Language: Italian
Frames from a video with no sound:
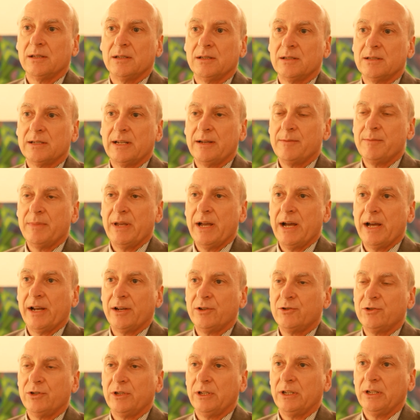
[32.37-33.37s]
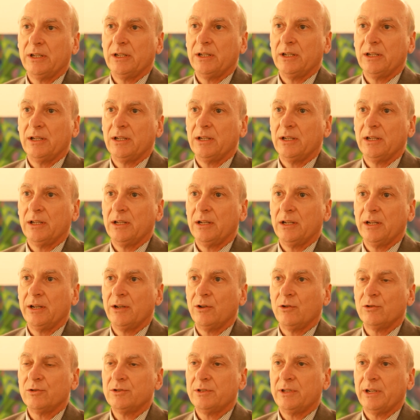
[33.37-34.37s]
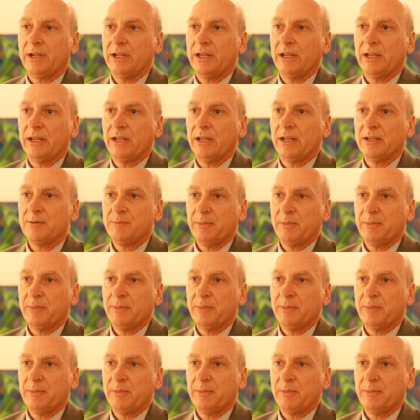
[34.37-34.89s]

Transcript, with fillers: eh, scambiarci le nostre